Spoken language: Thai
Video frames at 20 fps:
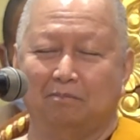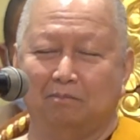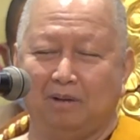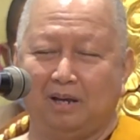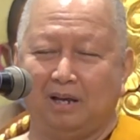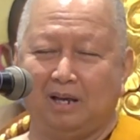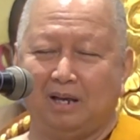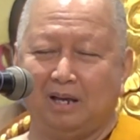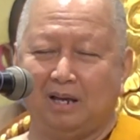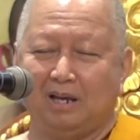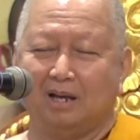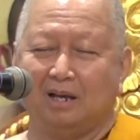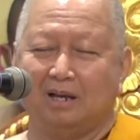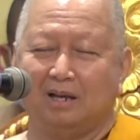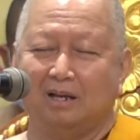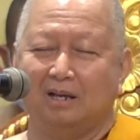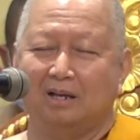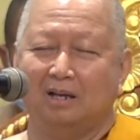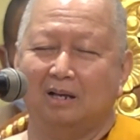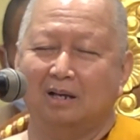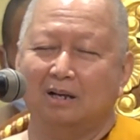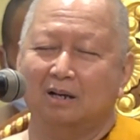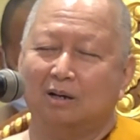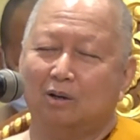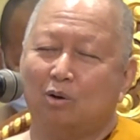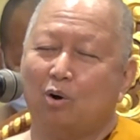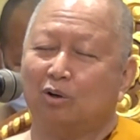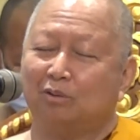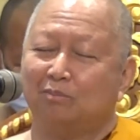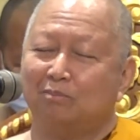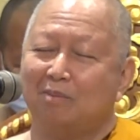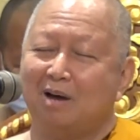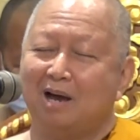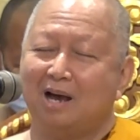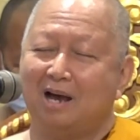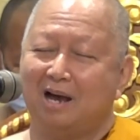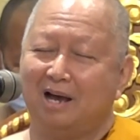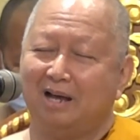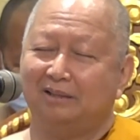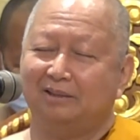มีกฎม
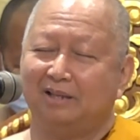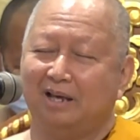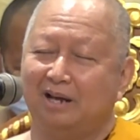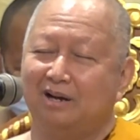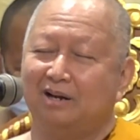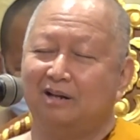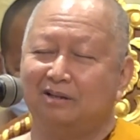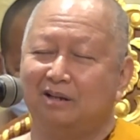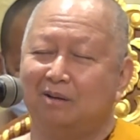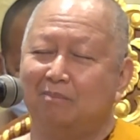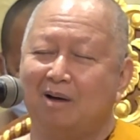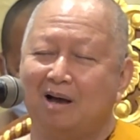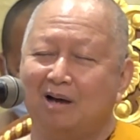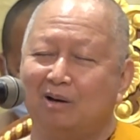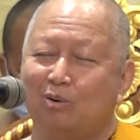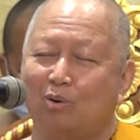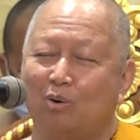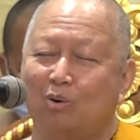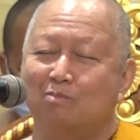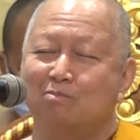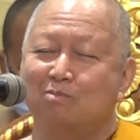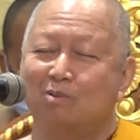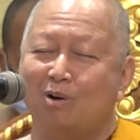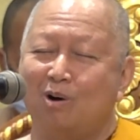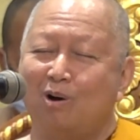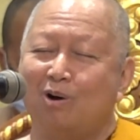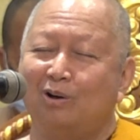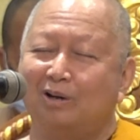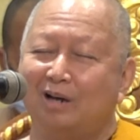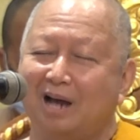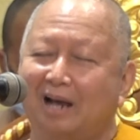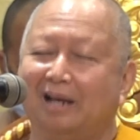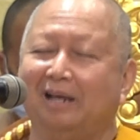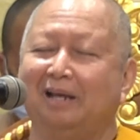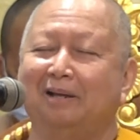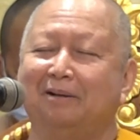หาเถรสมาคมข้อใด